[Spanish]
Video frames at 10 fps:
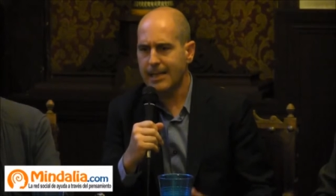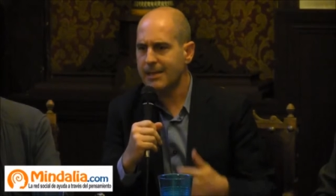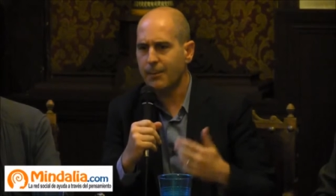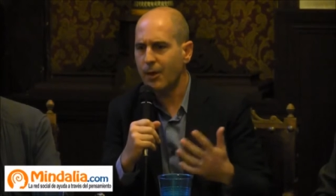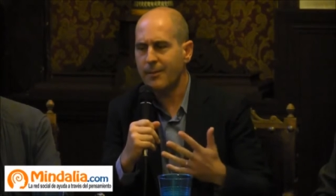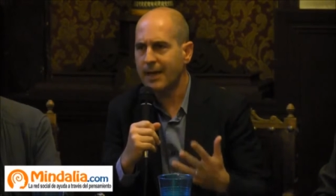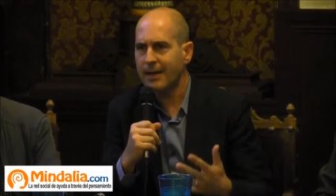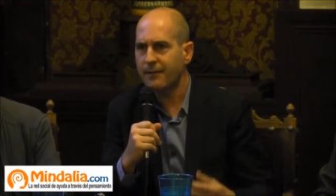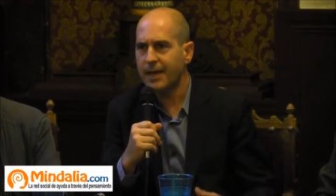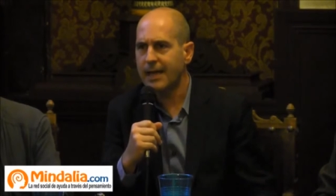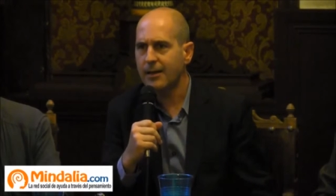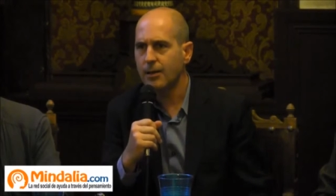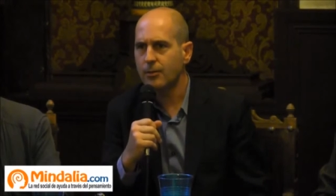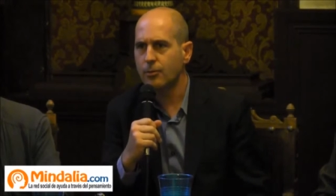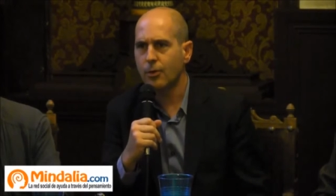esta polémica al
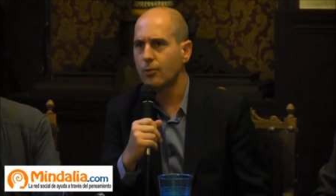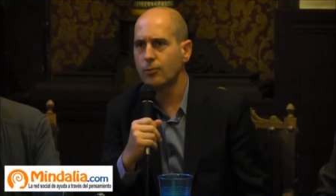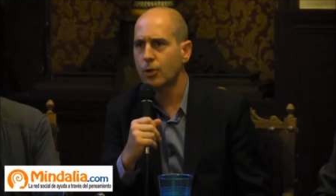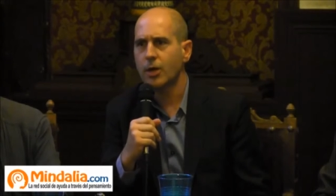final no,